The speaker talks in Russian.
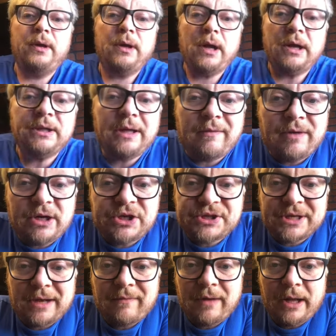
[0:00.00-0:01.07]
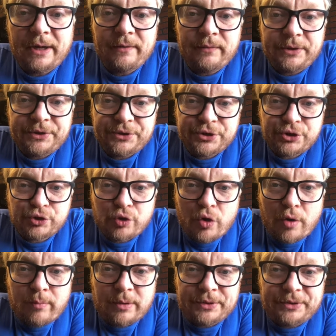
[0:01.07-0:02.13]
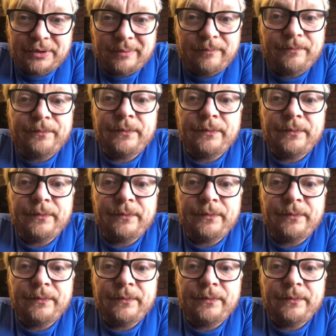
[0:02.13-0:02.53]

когда вы разговариваете шепотом,